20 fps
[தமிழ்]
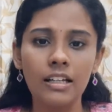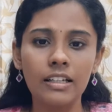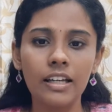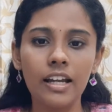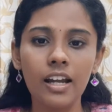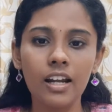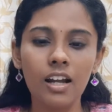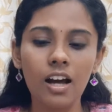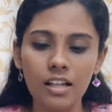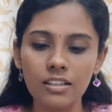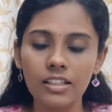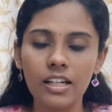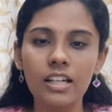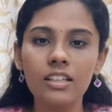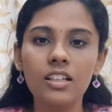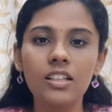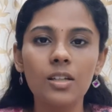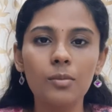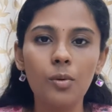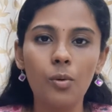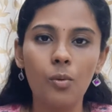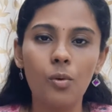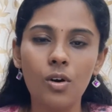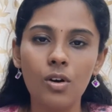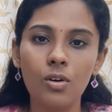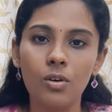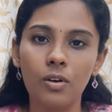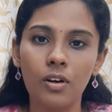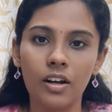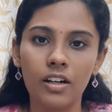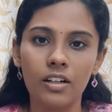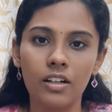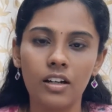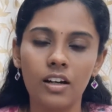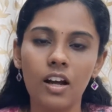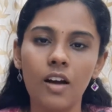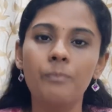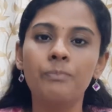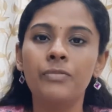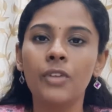ஏன்னா அந்த இடத்துல நம்ம ஓடணும்
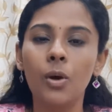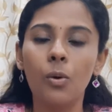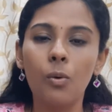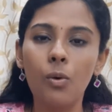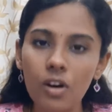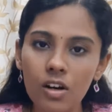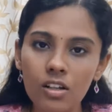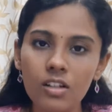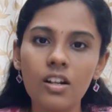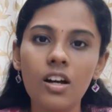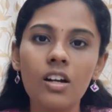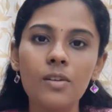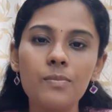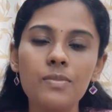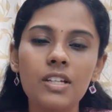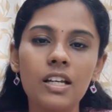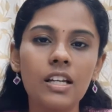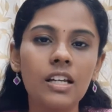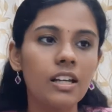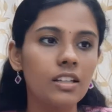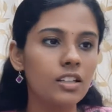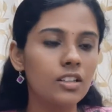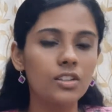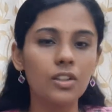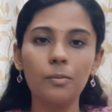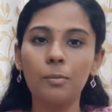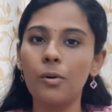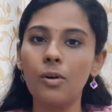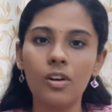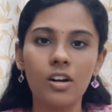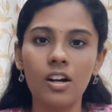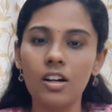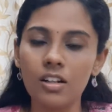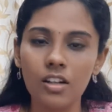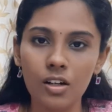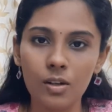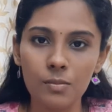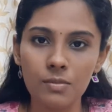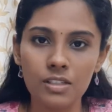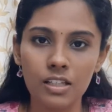கரெக்டுங்களா ஓடினாலும் சரி எதிர்த்து
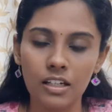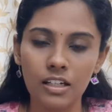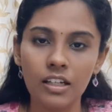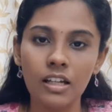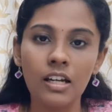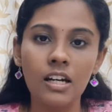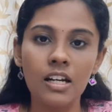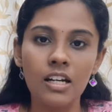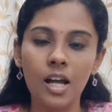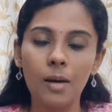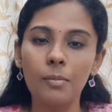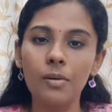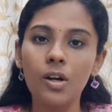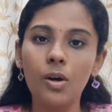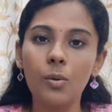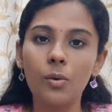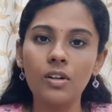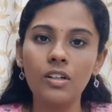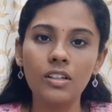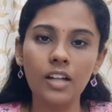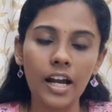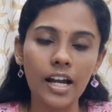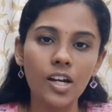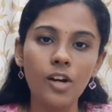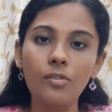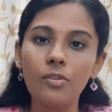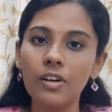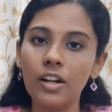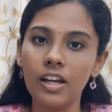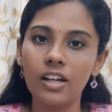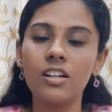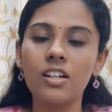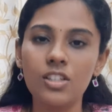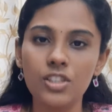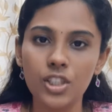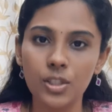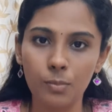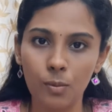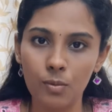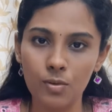போராடினாலும் சரி நமக்கு ஒரு கைண்ட் ஆஃப் ஒரு
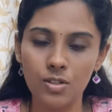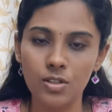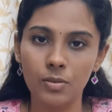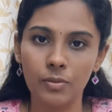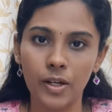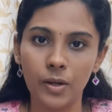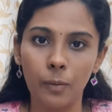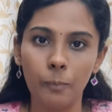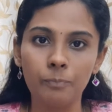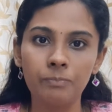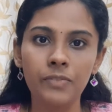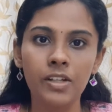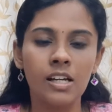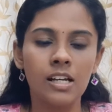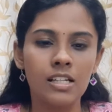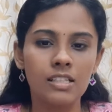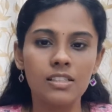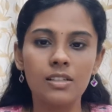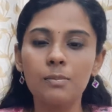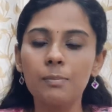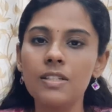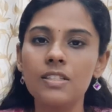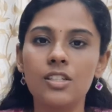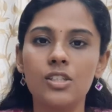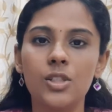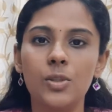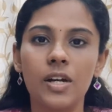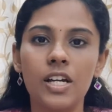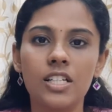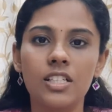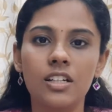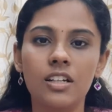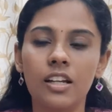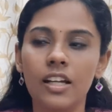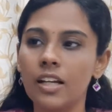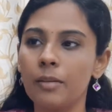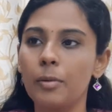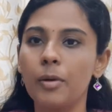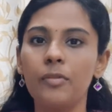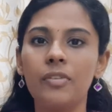எனர்ஜி பூஸ்ட் வேணும் சிம்பிள் சுச்சுவேஷன்
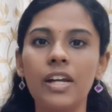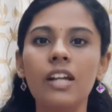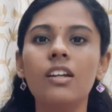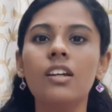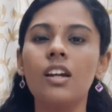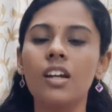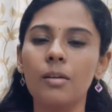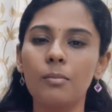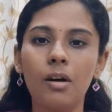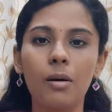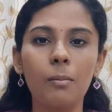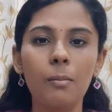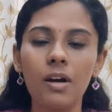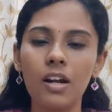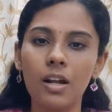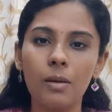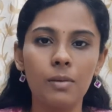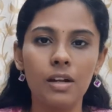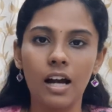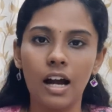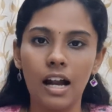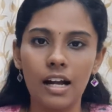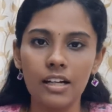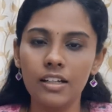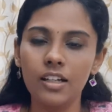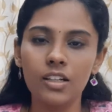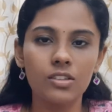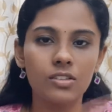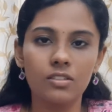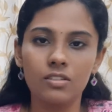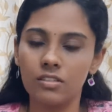லைக் இப்போ வீட்டில் நம்ம அம்மா நம்மளை அடிக்க